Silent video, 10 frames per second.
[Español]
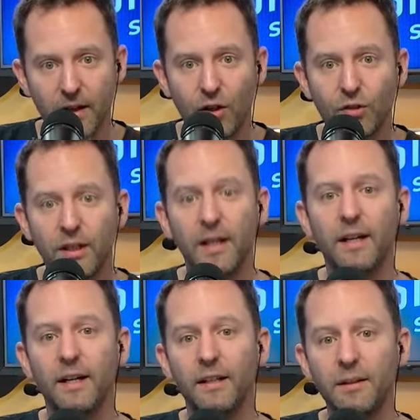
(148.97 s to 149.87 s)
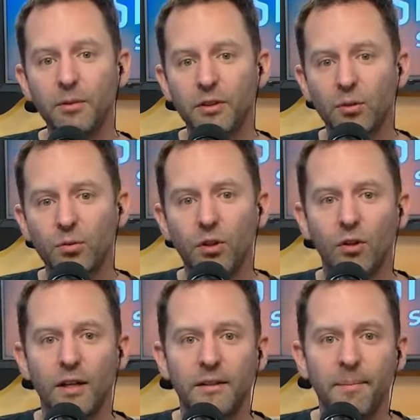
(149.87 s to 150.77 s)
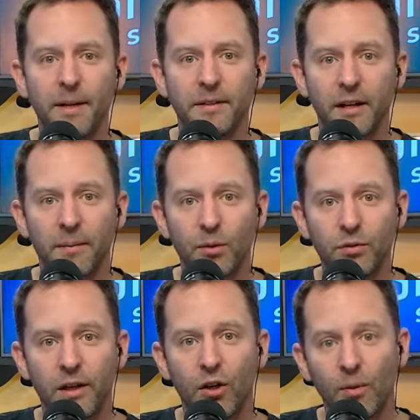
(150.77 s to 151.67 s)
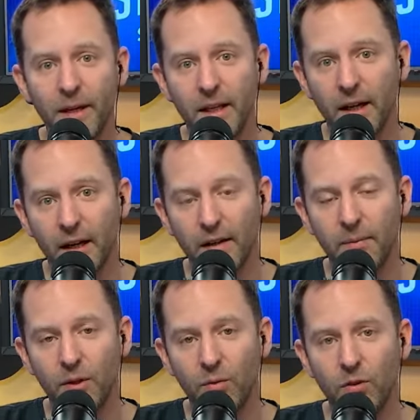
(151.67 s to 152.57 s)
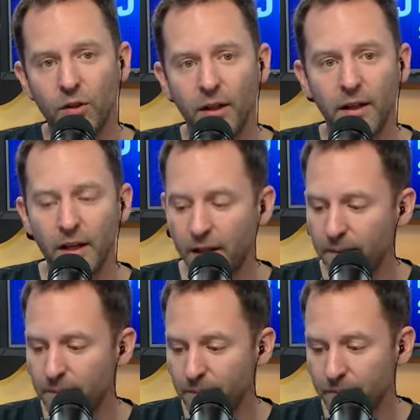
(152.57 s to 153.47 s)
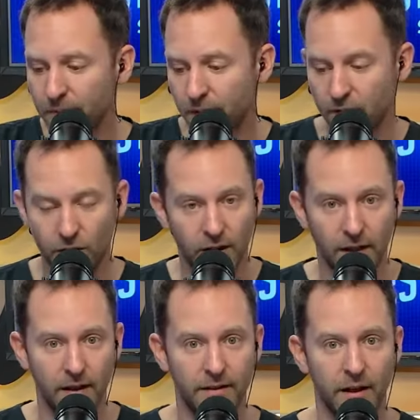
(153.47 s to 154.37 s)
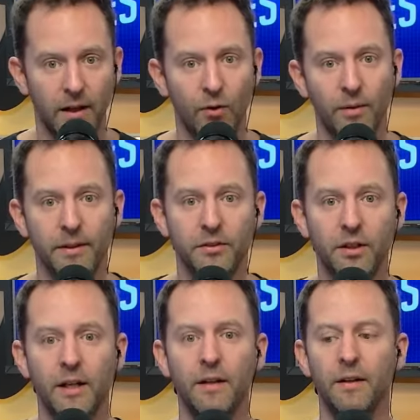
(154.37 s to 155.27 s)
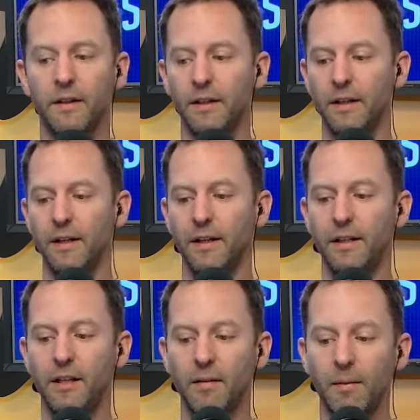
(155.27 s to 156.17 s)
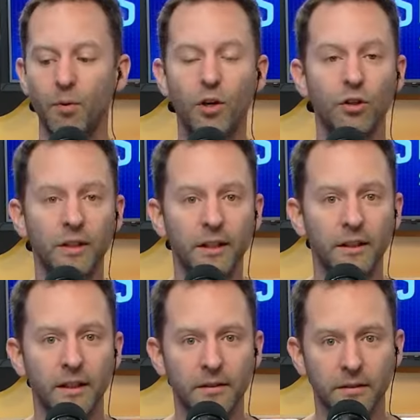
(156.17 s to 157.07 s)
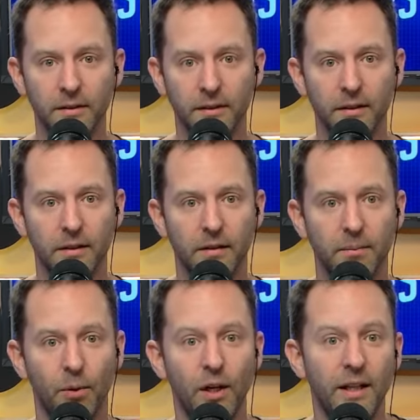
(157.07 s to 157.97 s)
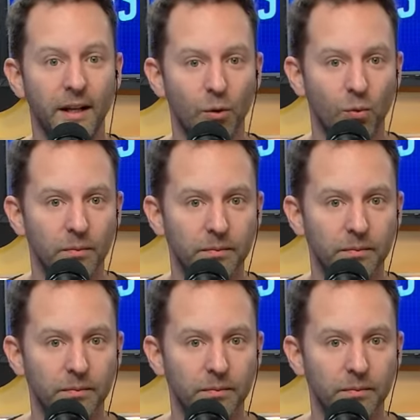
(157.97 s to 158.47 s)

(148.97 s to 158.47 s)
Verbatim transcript: O sea, el tipo se juntó con las empresas que producen comida y productos de higiene, que son las que les acabo de mencionar, y estaban muy contentas por el DNU.